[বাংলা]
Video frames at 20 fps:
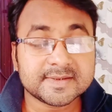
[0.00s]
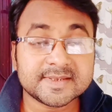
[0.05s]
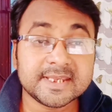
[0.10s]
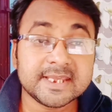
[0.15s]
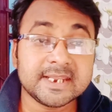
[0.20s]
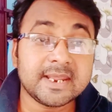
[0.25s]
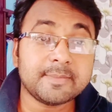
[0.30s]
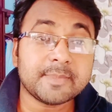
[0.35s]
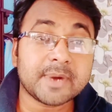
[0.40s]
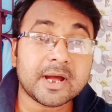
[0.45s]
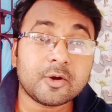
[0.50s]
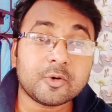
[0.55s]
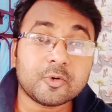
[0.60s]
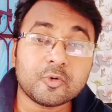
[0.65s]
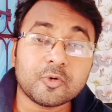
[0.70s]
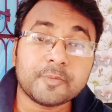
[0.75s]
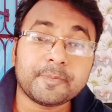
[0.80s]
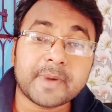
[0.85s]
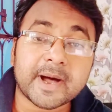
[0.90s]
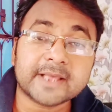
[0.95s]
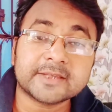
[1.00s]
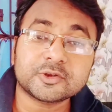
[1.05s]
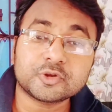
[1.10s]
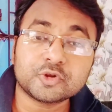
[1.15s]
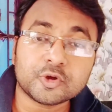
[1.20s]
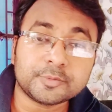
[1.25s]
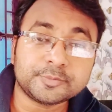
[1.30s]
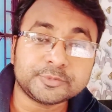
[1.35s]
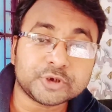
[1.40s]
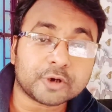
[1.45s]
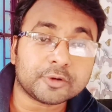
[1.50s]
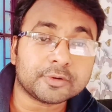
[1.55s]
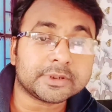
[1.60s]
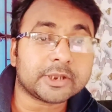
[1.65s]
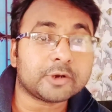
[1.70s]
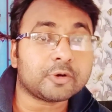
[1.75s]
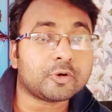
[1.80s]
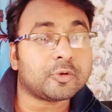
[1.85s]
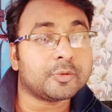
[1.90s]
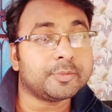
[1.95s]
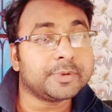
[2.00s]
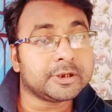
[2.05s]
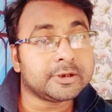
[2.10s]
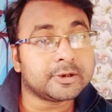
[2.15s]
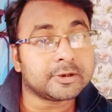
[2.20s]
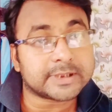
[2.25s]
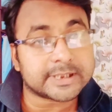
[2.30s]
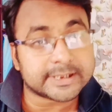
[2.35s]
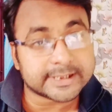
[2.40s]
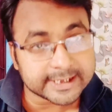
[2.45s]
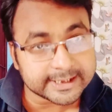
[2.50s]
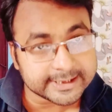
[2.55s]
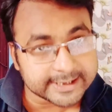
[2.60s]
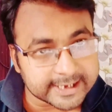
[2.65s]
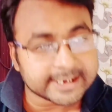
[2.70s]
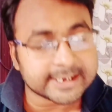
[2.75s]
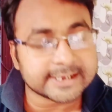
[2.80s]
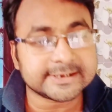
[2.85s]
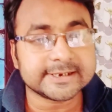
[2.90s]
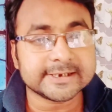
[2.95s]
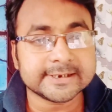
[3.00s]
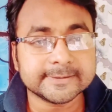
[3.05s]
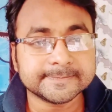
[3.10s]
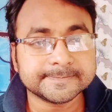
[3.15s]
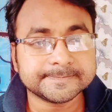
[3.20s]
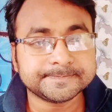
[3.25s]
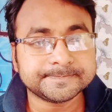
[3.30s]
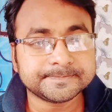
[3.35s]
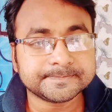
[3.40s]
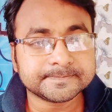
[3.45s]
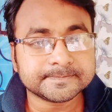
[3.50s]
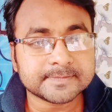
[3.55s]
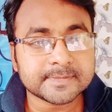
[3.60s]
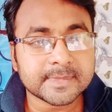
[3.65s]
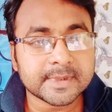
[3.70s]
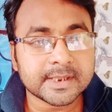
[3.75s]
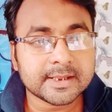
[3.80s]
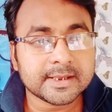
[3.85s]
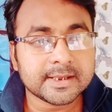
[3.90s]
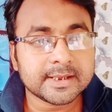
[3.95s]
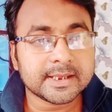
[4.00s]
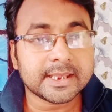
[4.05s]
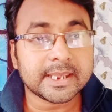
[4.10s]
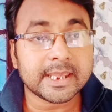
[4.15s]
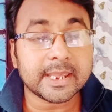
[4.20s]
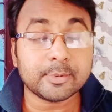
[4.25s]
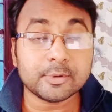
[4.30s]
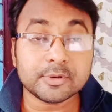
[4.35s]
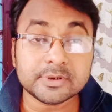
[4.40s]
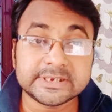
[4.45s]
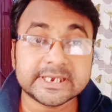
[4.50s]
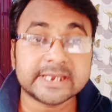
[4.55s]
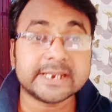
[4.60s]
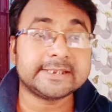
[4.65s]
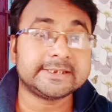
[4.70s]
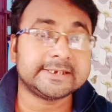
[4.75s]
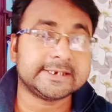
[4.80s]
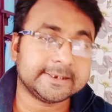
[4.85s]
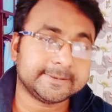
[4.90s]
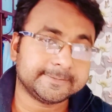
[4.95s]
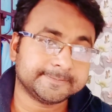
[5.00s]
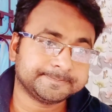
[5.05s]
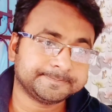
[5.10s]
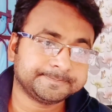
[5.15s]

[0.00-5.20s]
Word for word: সিনেমা ও বাস্তব জগতের অভিজ্ঞতা থেকে দেখেছি এবং জেনেছি